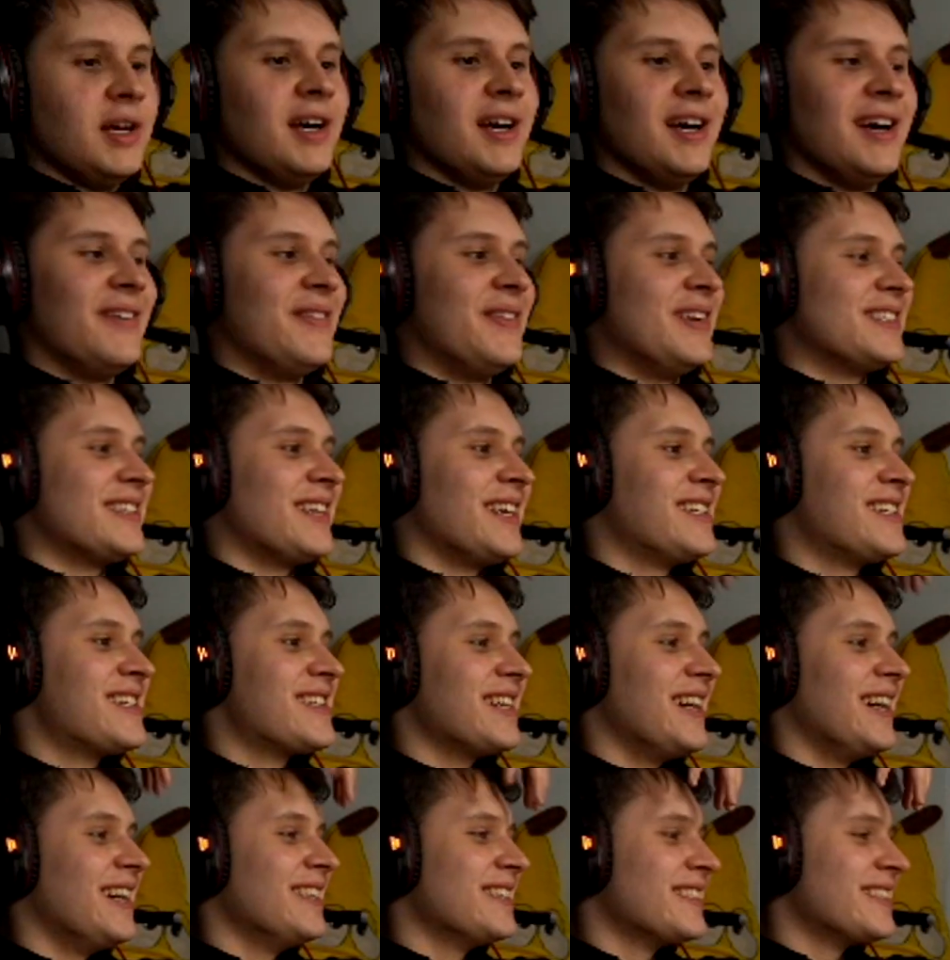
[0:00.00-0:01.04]
Was ein
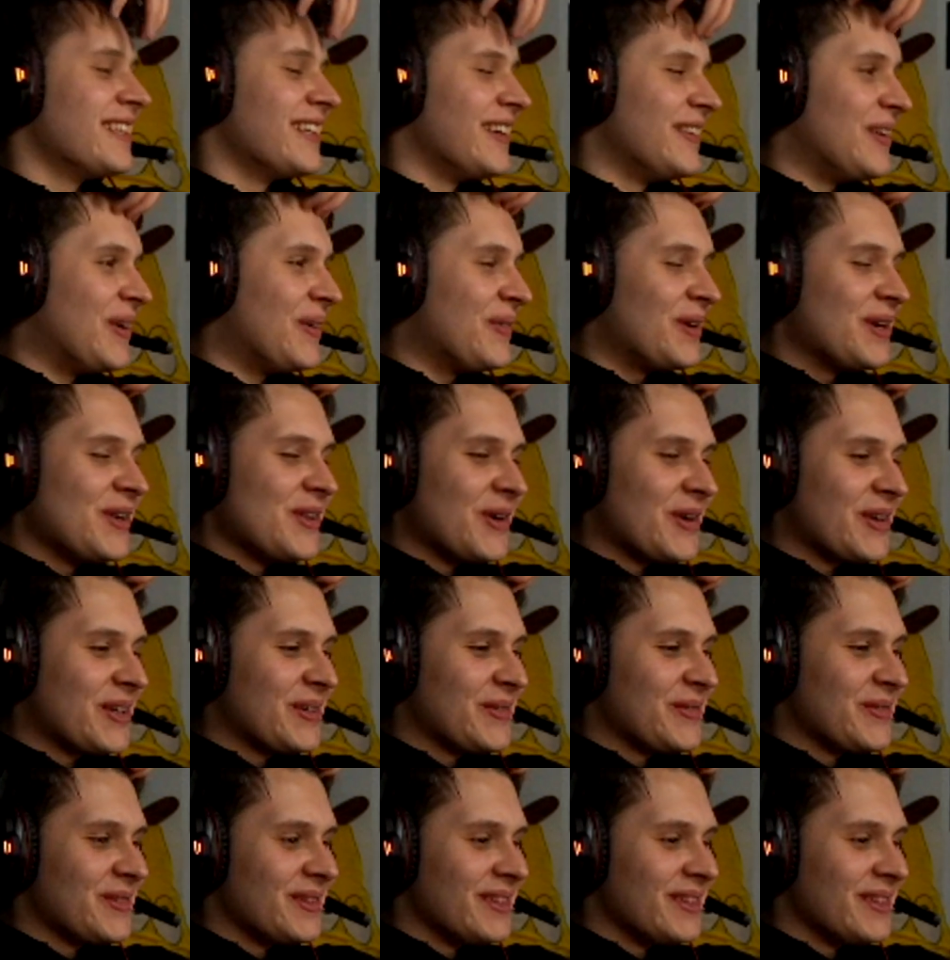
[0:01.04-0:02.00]
Scheiß, Digga, wir wollen noch kiffen.